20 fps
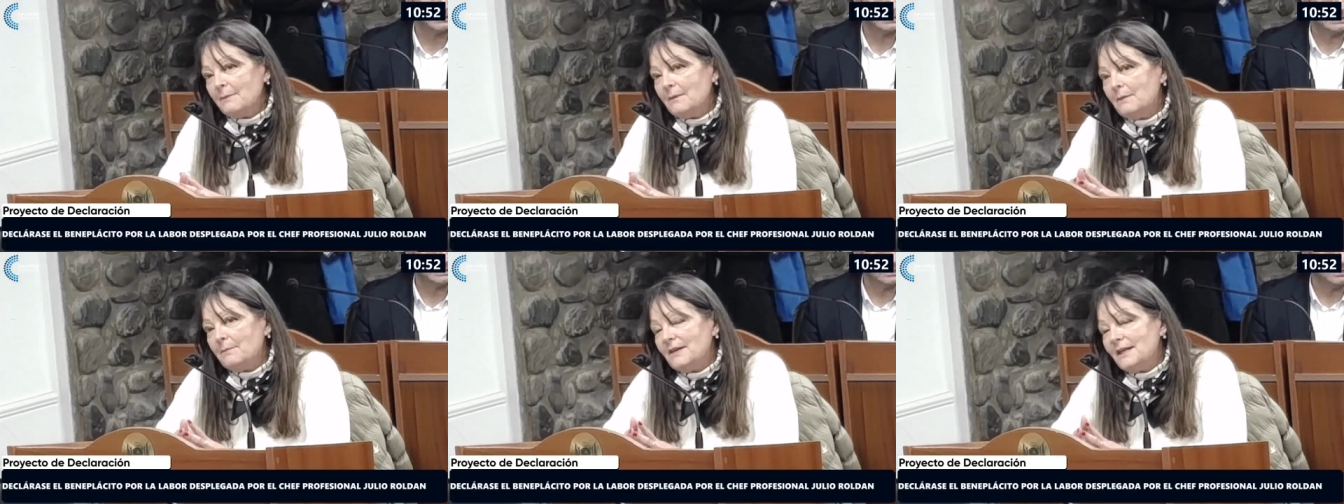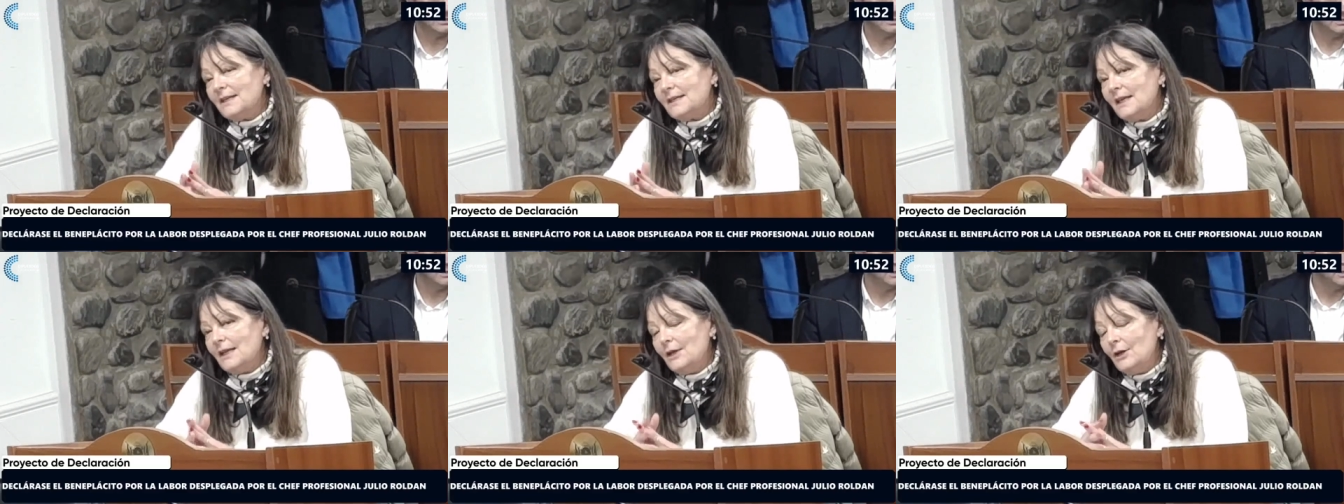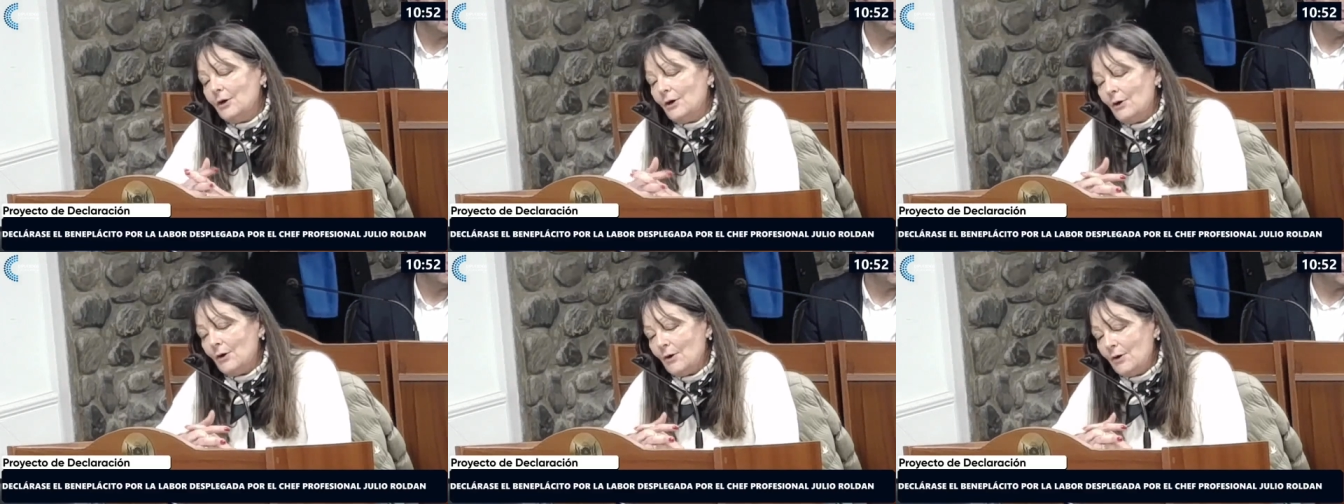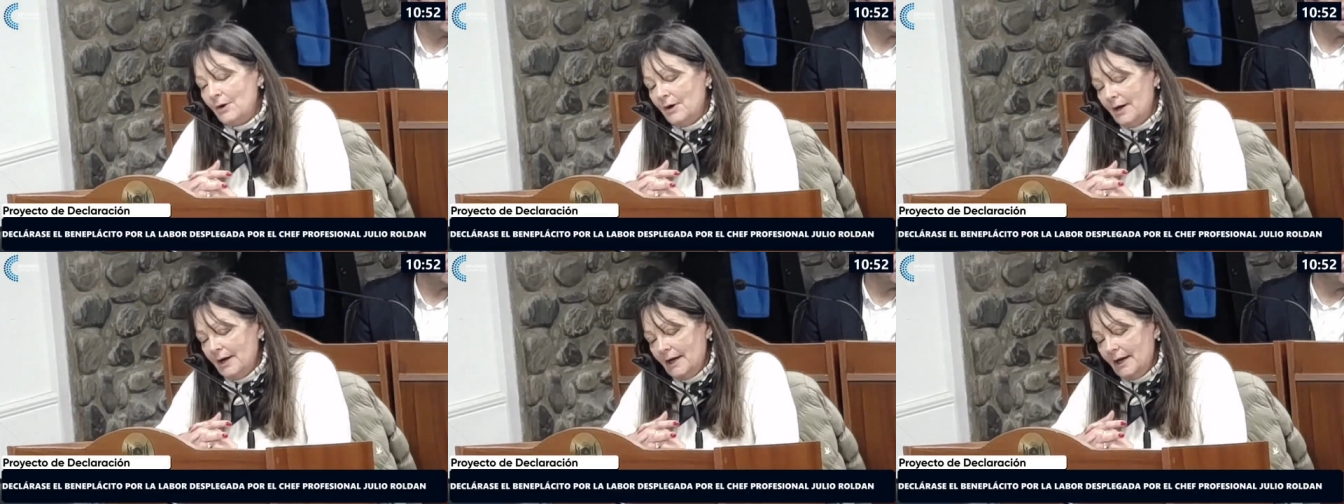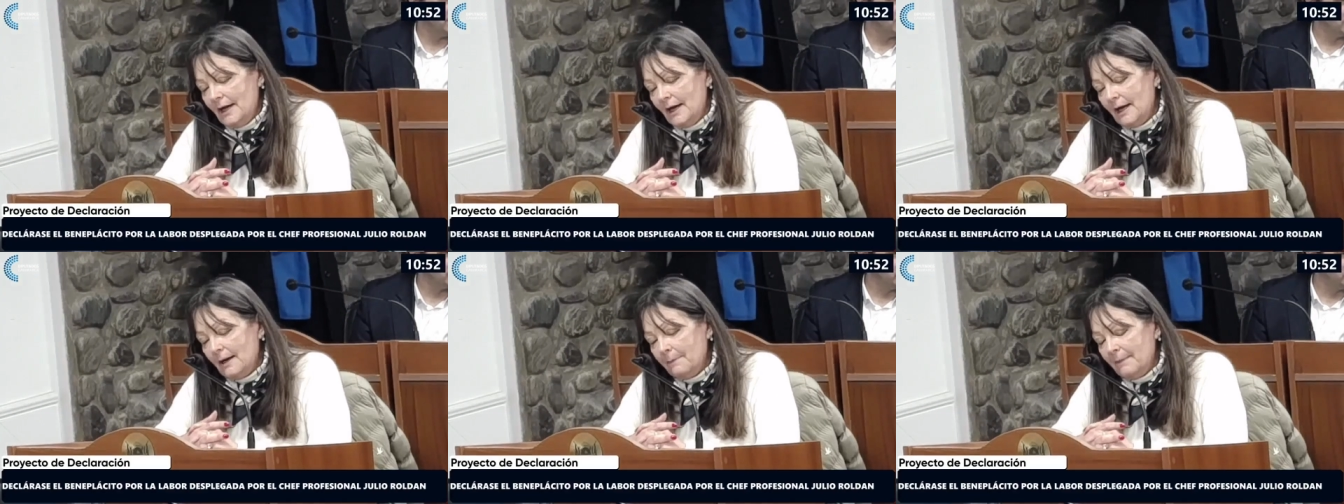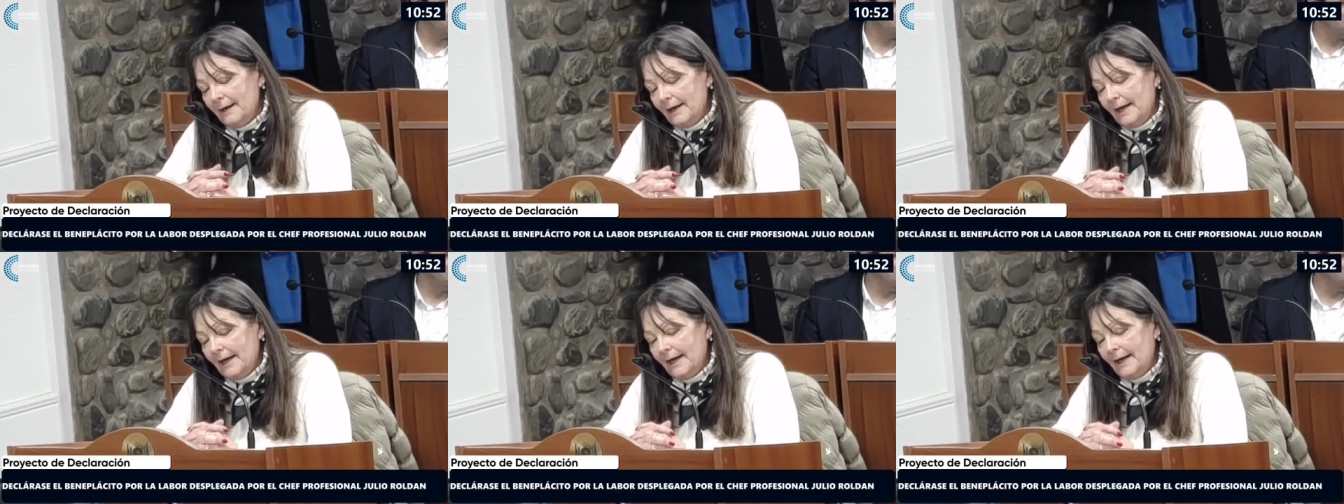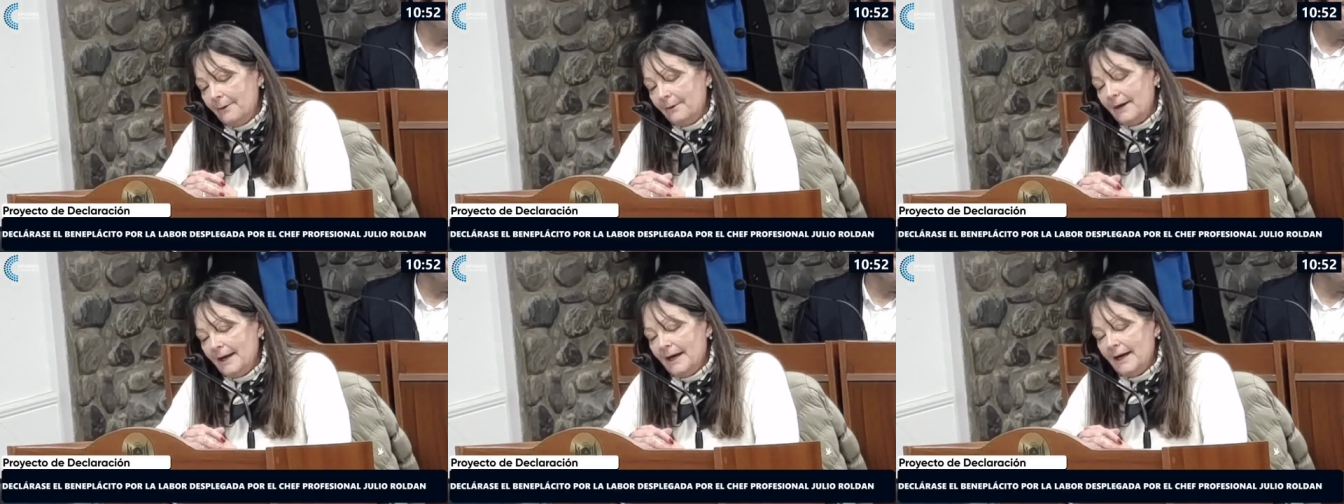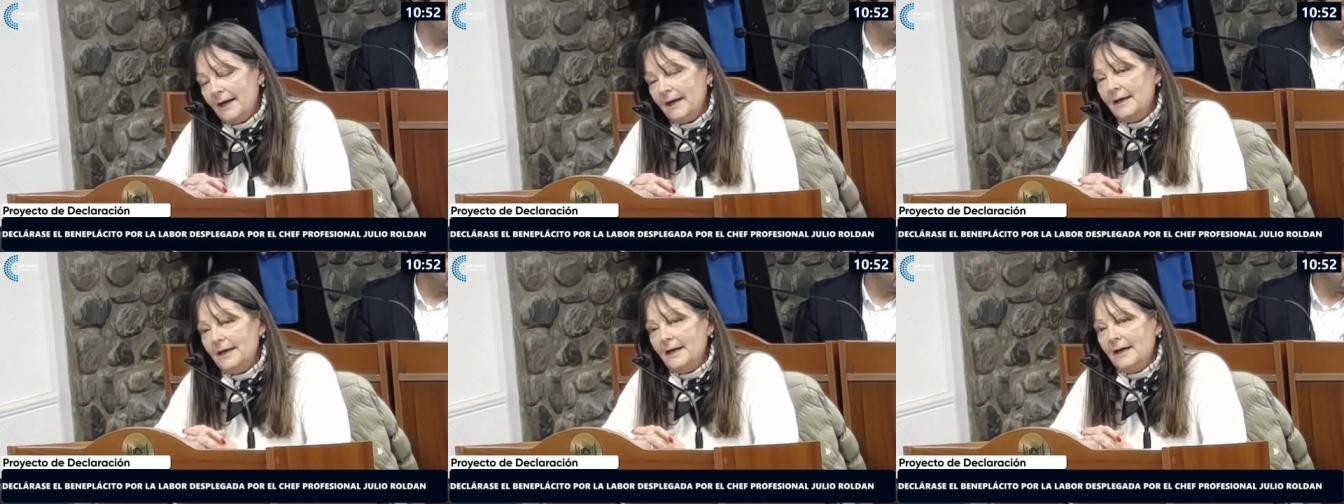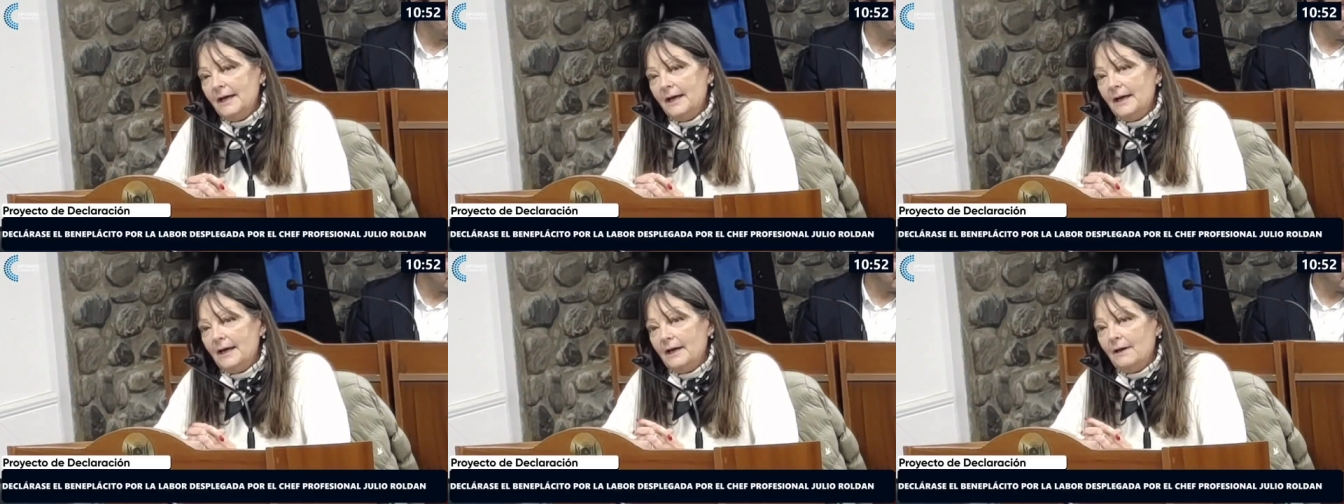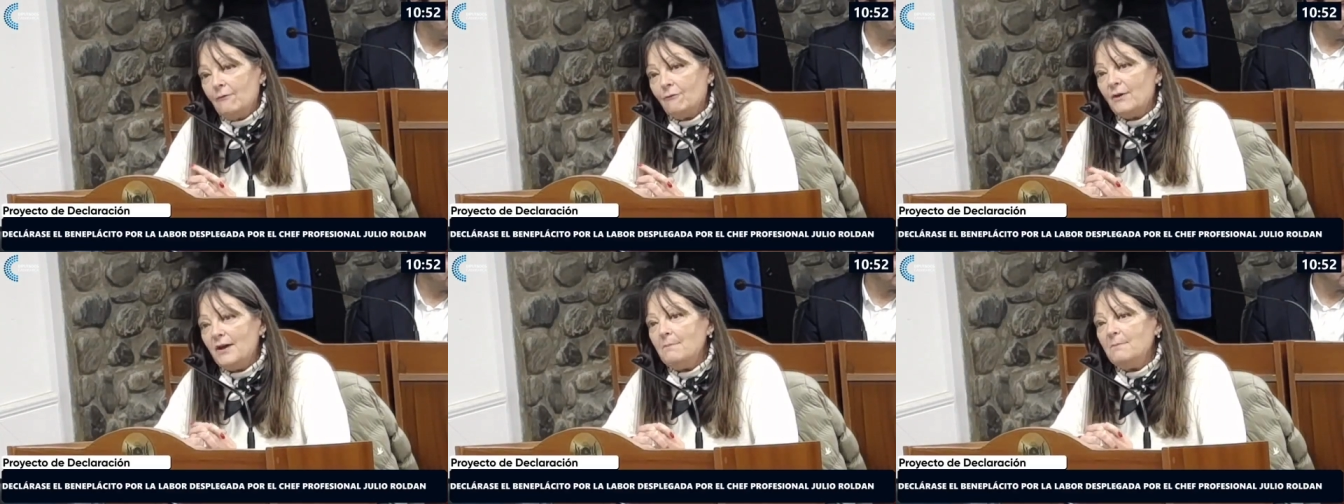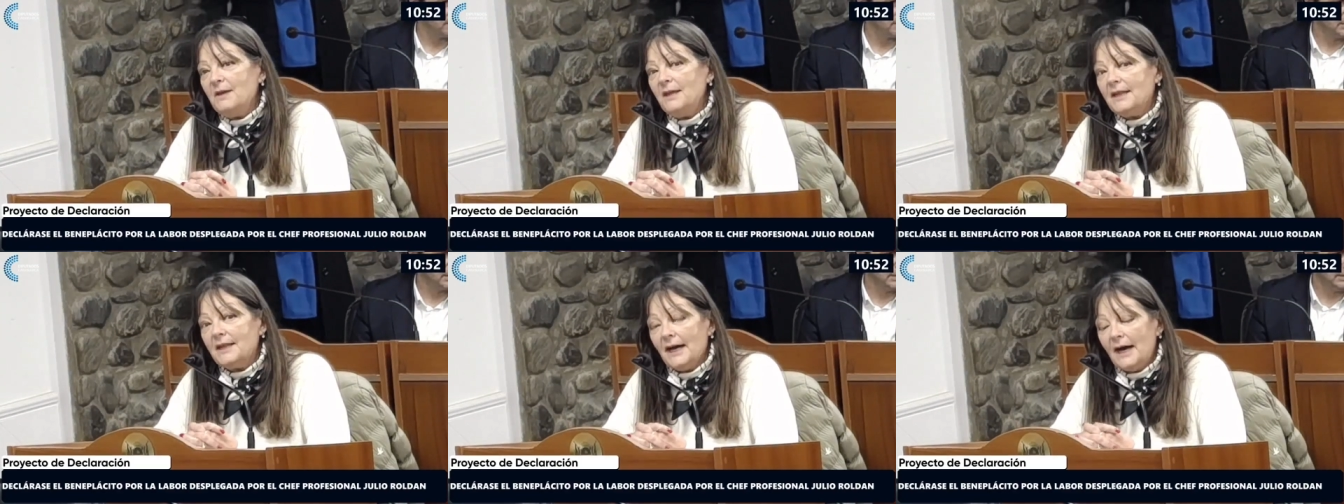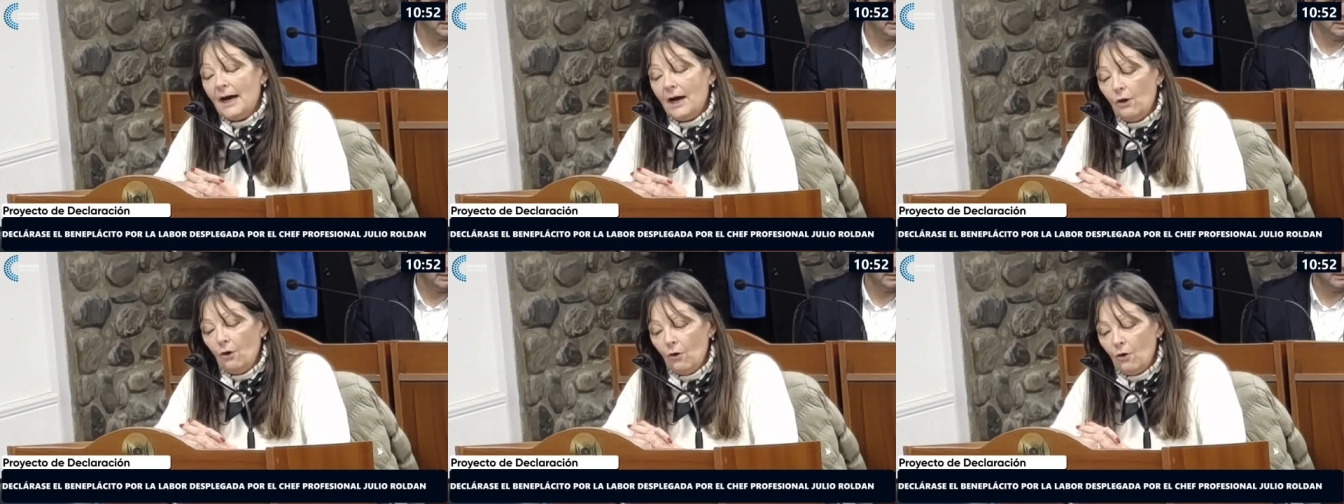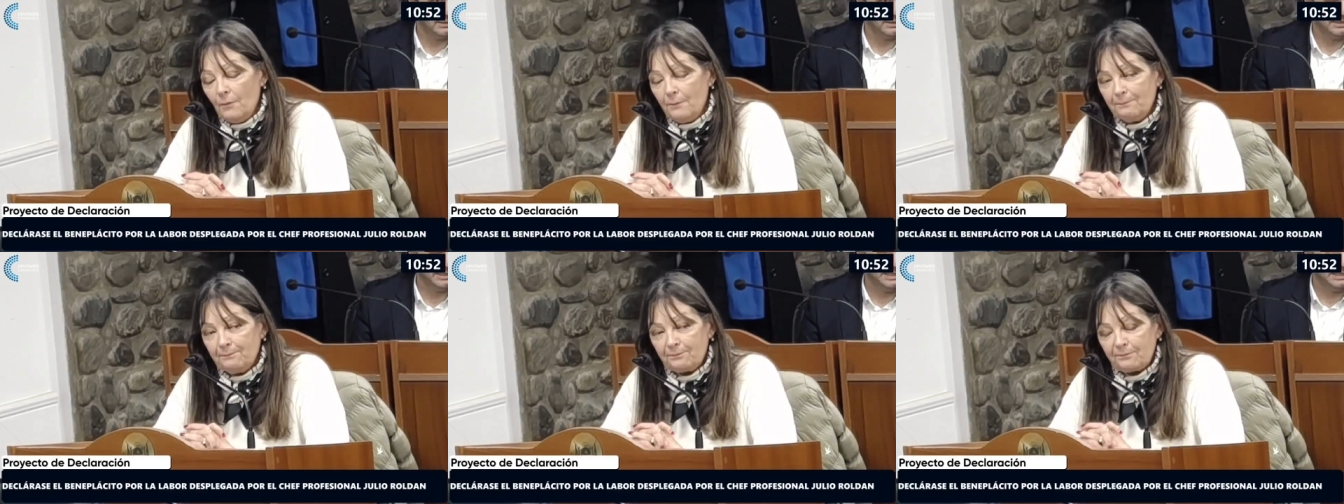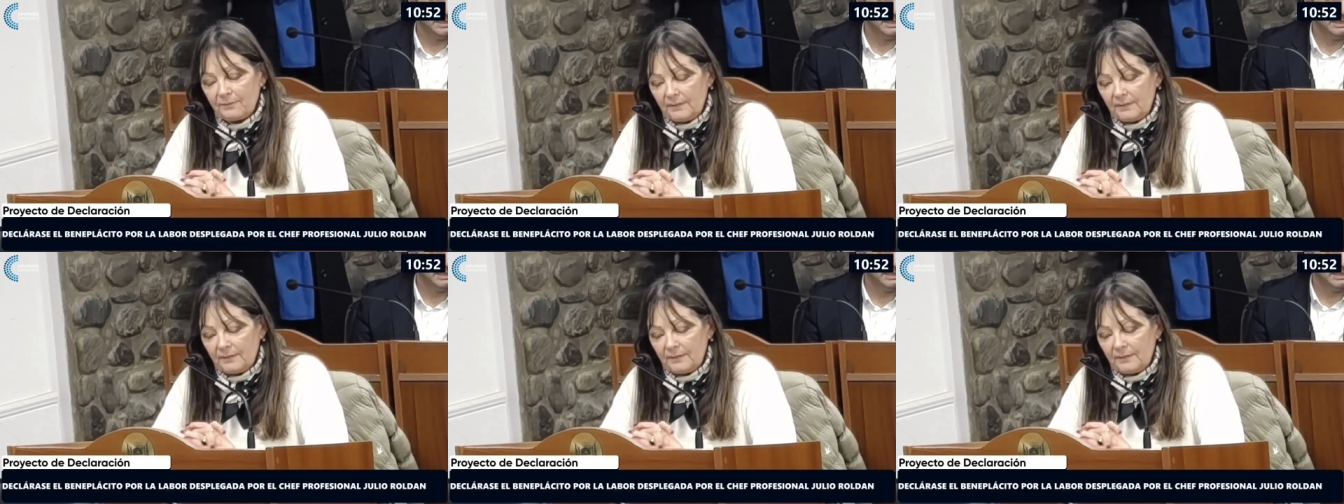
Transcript: me precedió en la palabra, eh, fue invitado